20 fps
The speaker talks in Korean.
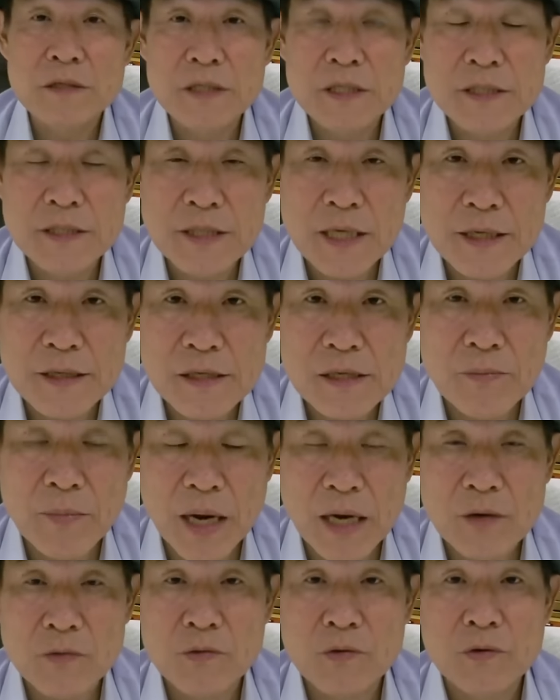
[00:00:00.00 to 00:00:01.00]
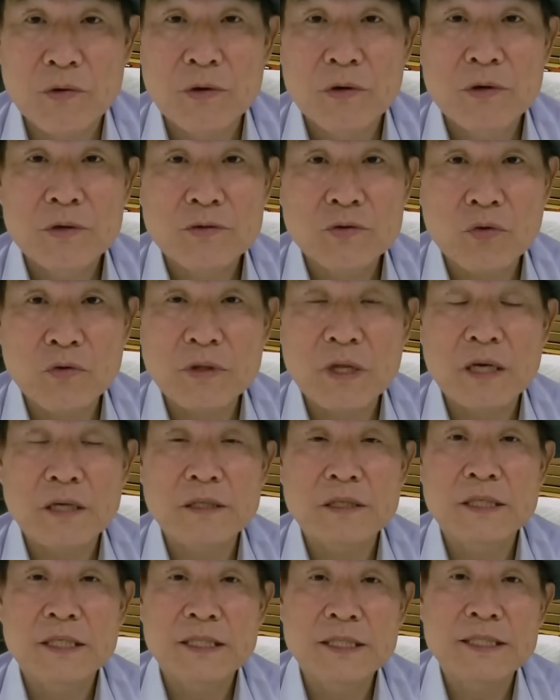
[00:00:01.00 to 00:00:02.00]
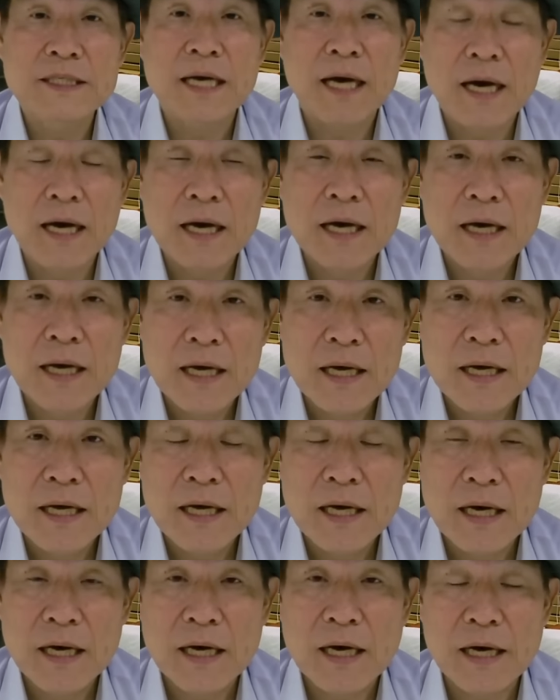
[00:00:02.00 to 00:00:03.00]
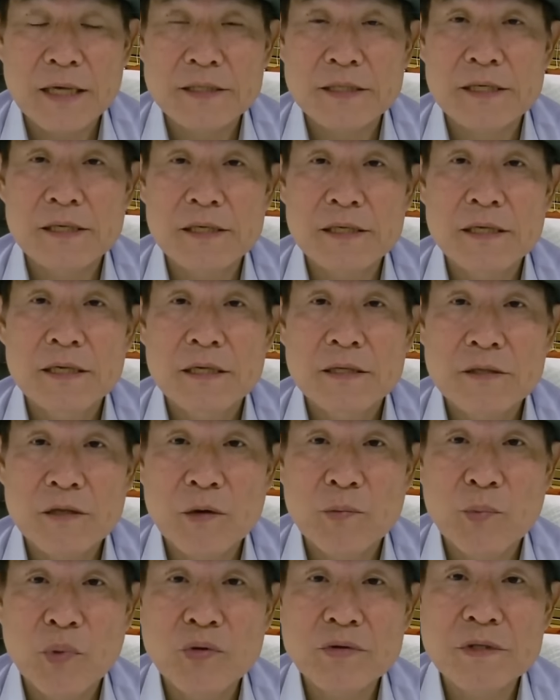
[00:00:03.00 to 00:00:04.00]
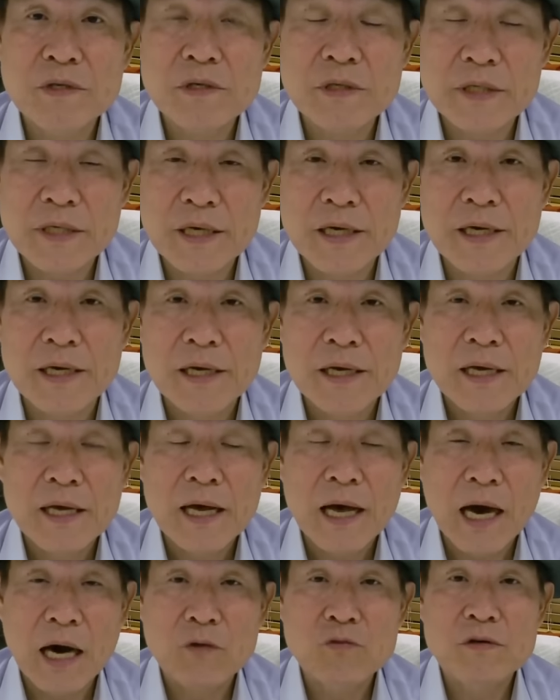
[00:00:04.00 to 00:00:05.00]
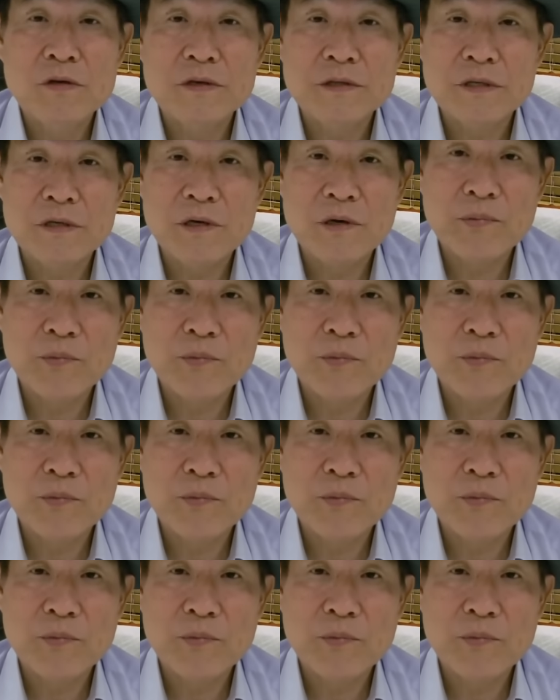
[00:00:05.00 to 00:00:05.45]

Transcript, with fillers: 인사들 말고 또 다른 인사까지를 더 폭넓게 아울러서